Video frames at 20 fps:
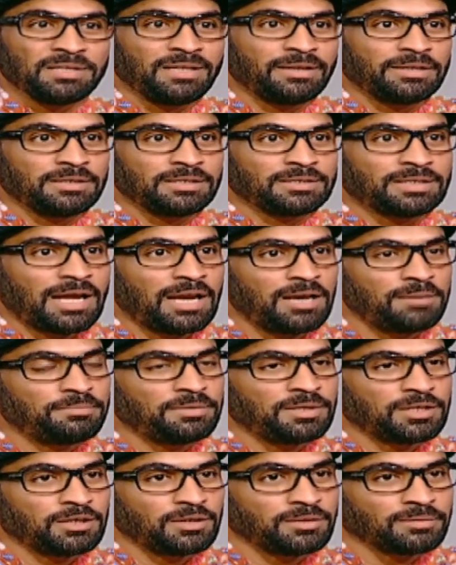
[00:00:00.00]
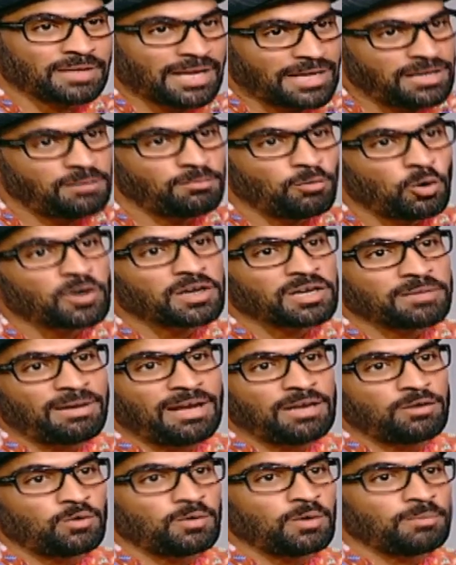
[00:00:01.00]
يتقال كان المخرج بقى
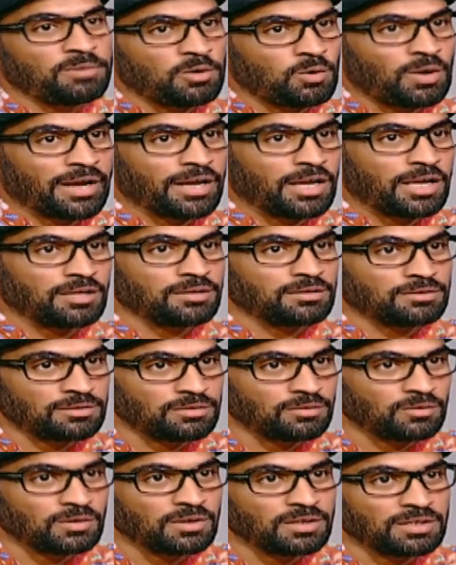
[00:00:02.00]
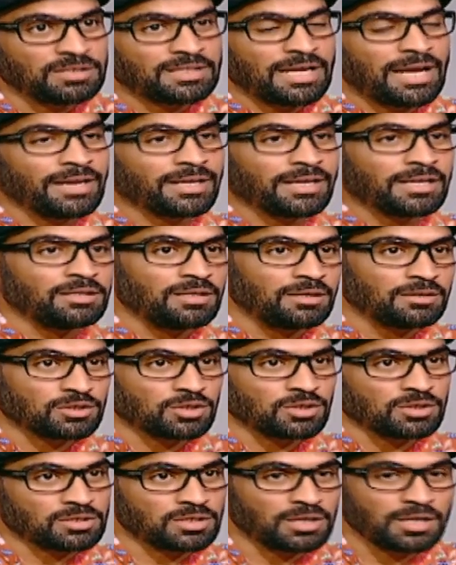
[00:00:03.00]
اللي بيوجه انه يتقال كده
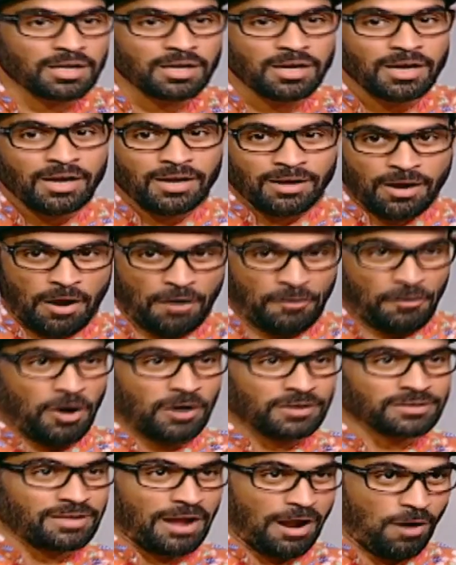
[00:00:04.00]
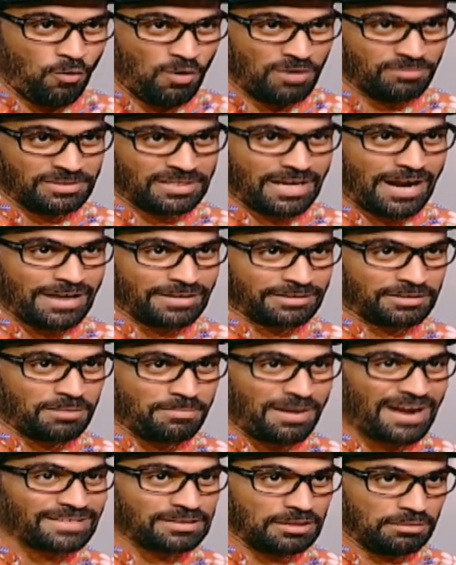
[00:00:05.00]
الشخصيه النهارده اول ما دخلت
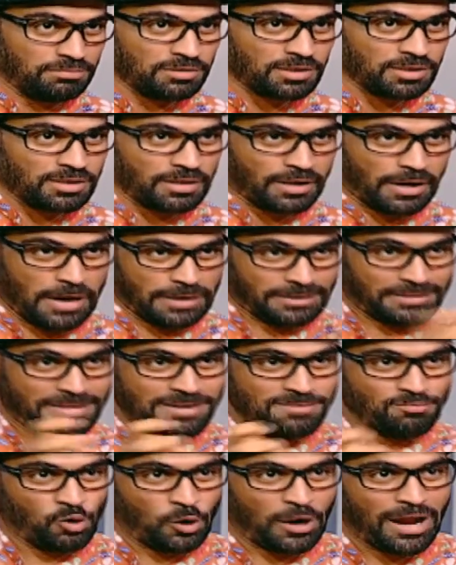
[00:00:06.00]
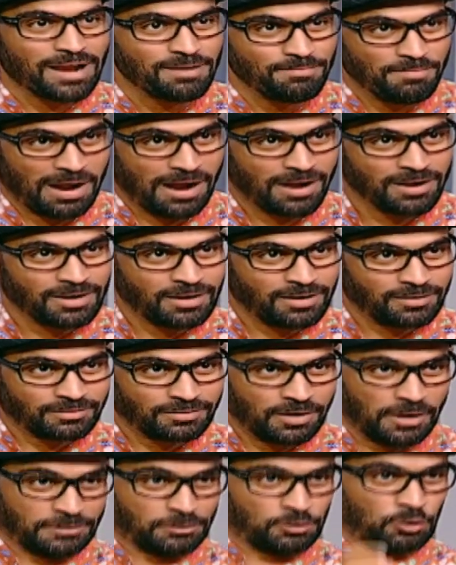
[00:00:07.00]
المكتب جات لي مكالمة
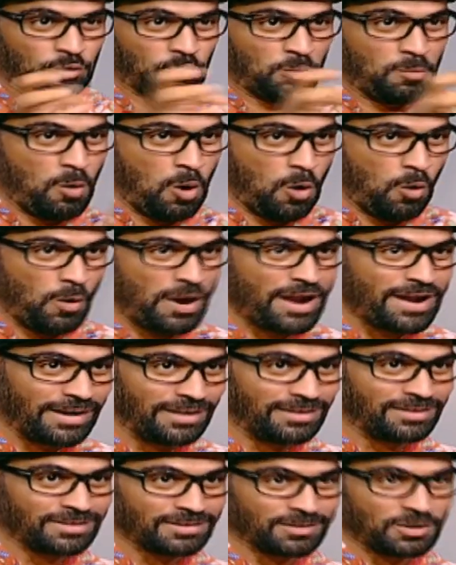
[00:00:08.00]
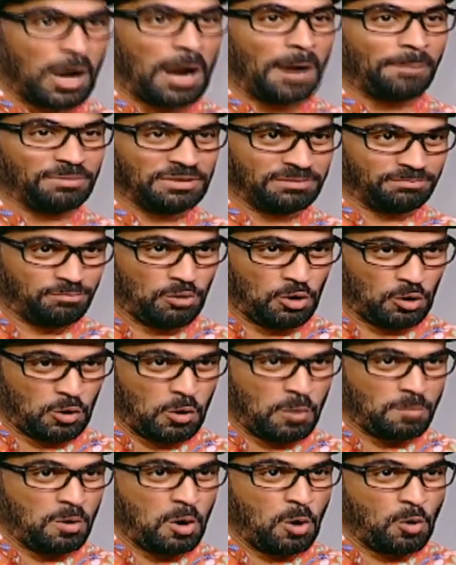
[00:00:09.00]
الست مقويق صاحبة برج
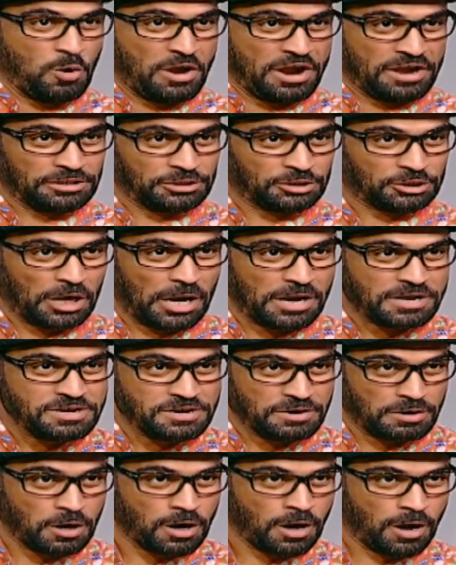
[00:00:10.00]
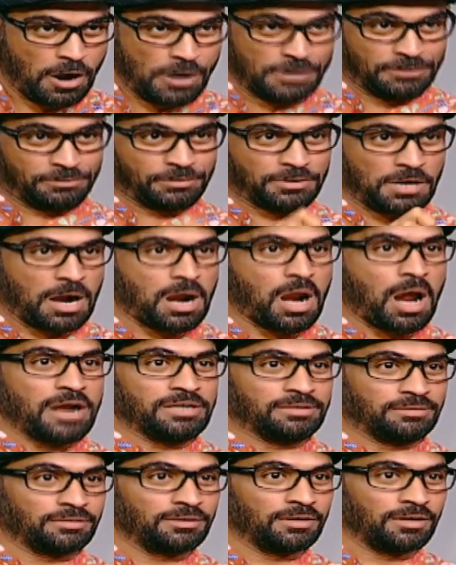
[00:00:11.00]
مقويق الشهير
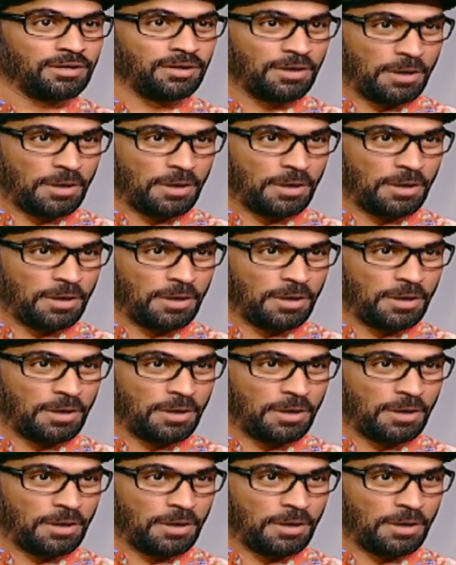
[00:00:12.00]
اتسرقت